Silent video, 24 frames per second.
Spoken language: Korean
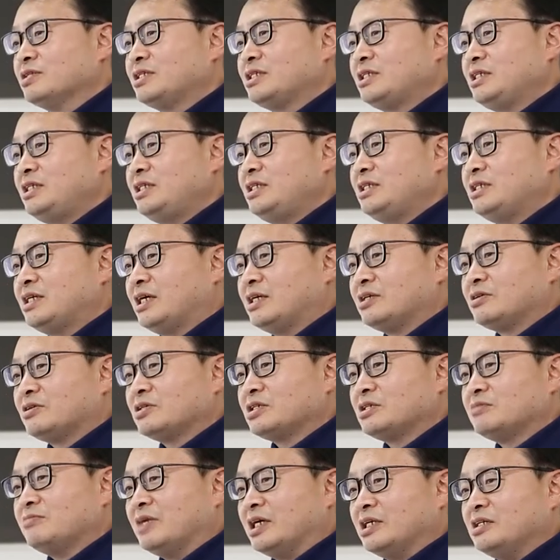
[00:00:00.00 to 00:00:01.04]
C라는
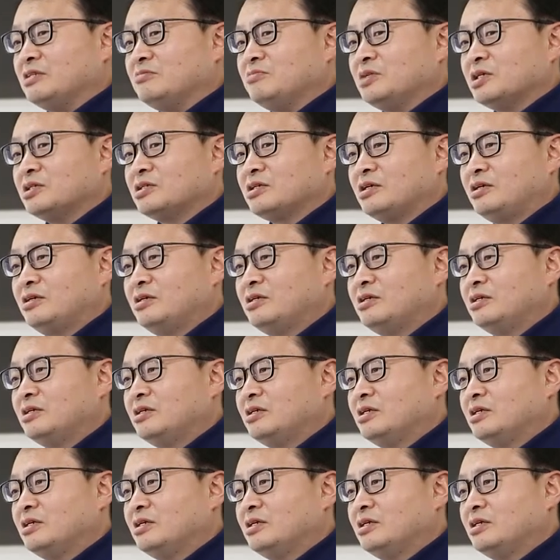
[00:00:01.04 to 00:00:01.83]
것을 만들면서